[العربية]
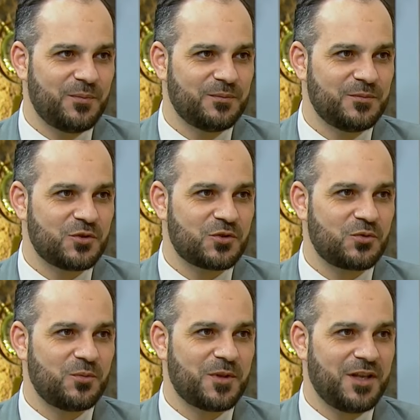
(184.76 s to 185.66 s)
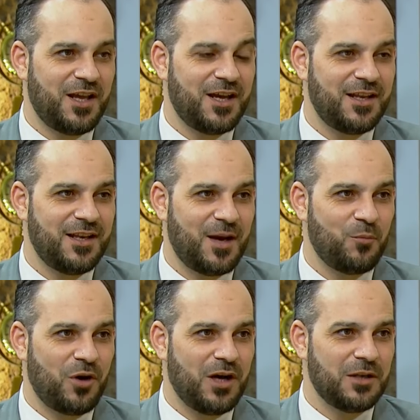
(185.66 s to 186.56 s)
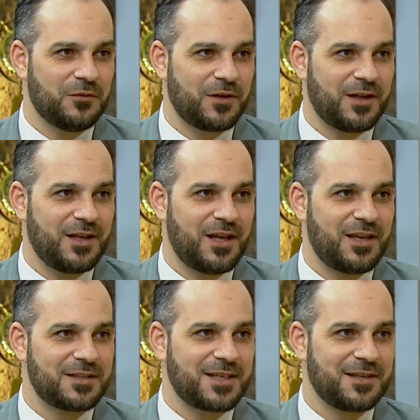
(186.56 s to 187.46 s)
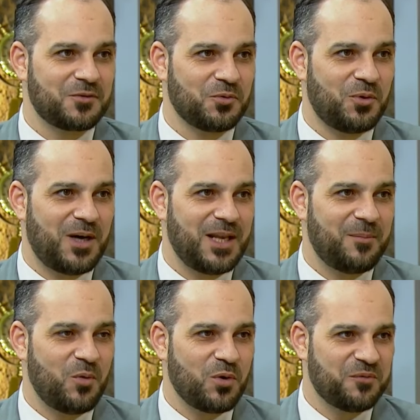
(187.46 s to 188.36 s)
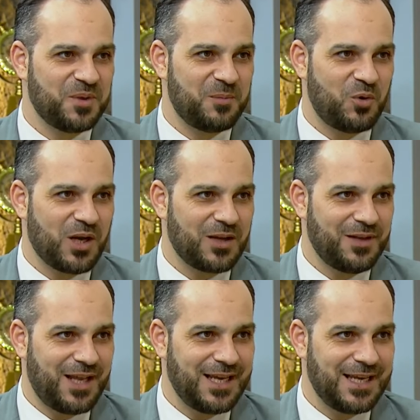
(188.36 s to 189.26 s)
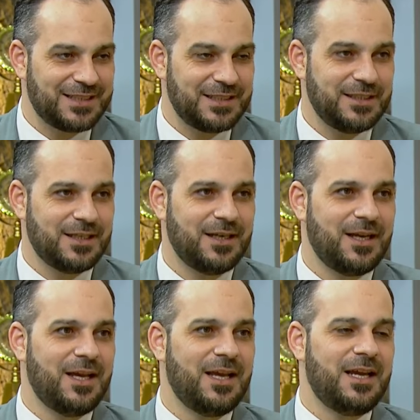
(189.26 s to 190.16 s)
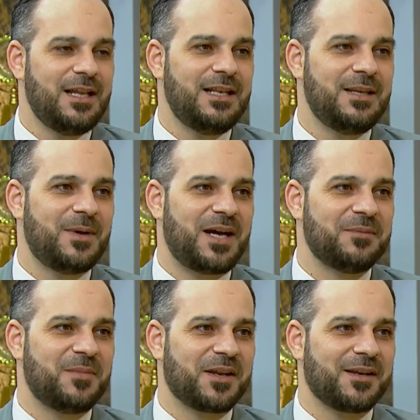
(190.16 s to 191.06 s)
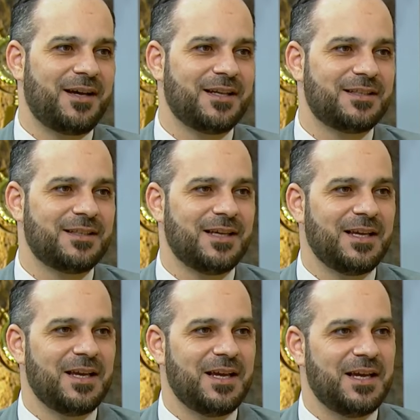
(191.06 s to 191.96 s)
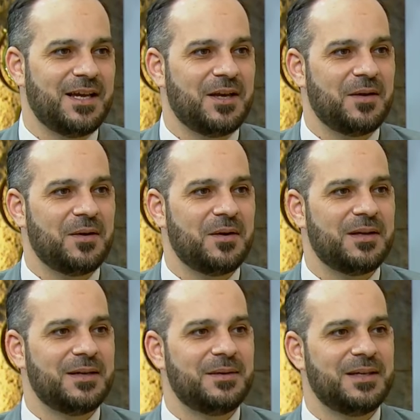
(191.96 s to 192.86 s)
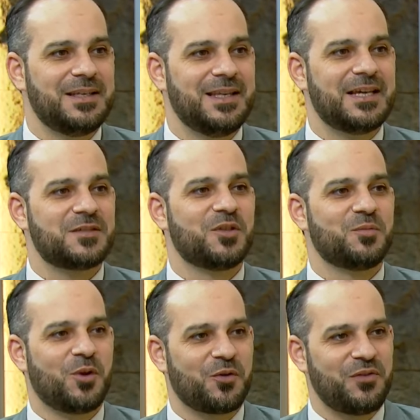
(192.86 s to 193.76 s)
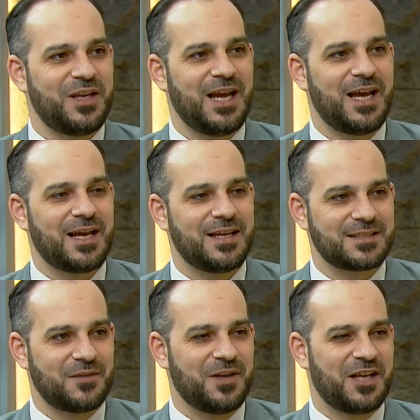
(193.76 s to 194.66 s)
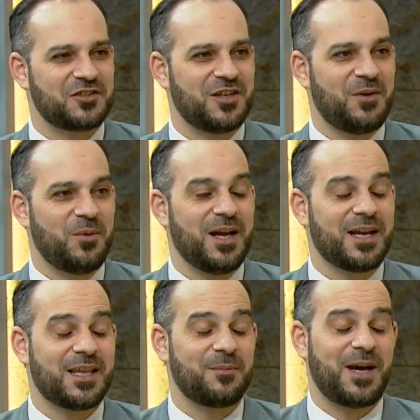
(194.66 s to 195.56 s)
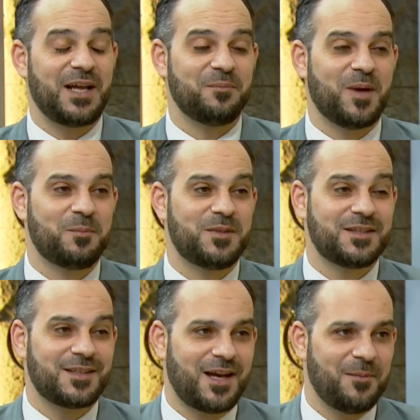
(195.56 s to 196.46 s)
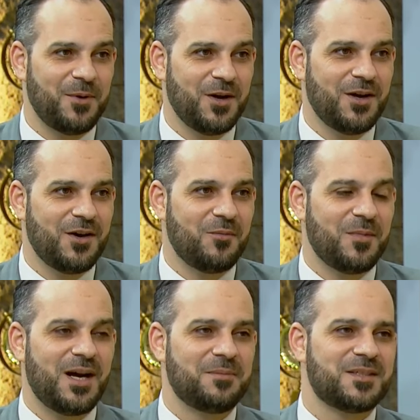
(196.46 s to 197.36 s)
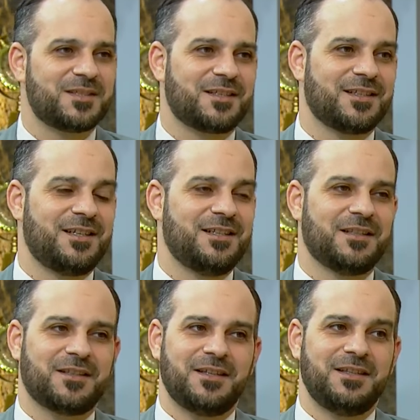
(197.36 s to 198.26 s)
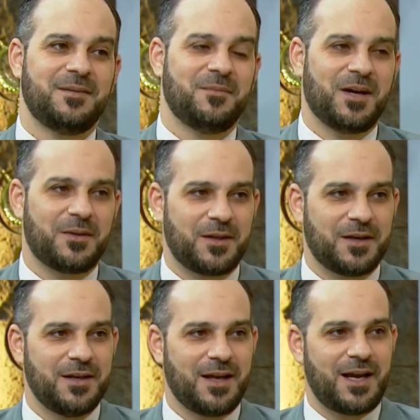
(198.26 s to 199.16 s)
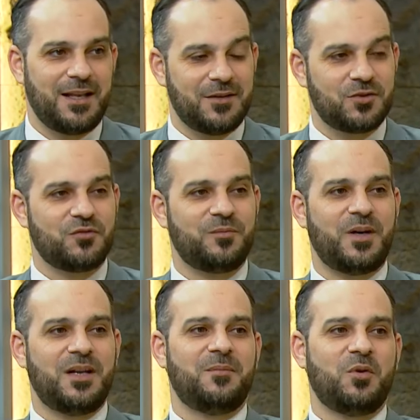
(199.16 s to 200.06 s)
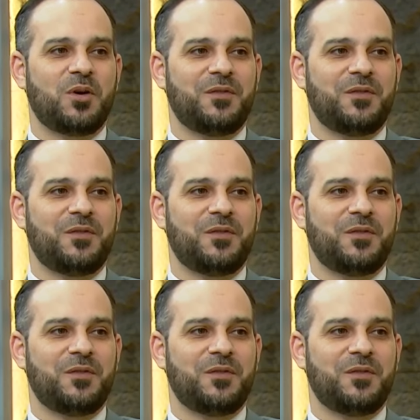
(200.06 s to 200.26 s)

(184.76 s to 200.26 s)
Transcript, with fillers: بجوز يكون مثل حال أبو عارف خلينا نسلط الضوء على موقف من المواقف الحياتية اللي بعد مرات آه، الناس بتمر فيها خاصة في العشر الأواخر بعد ما بتتعب وما بتستطيع أنها تقدم أكثر خلينا نعم. نشوف الموقف